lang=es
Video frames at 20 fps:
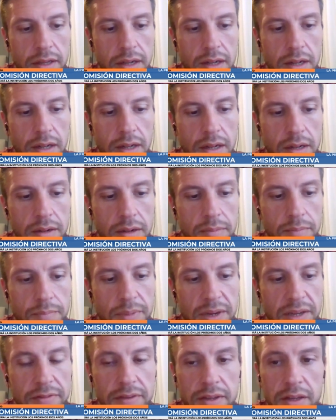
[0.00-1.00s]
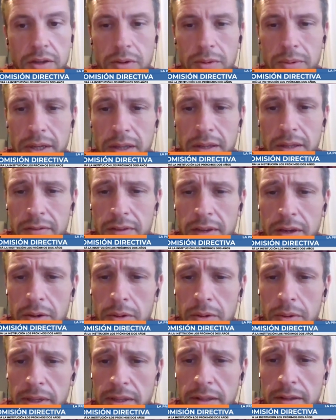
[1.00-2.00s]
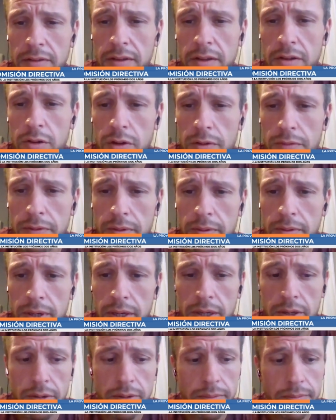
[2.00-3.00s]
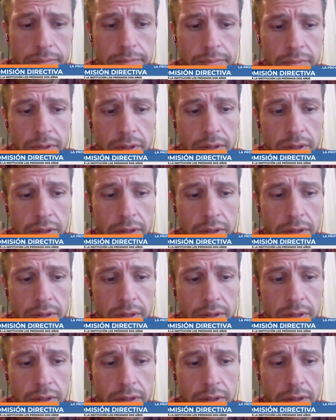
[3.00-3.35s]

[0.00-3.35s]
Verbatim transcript: el pasado sábado 25 de febrero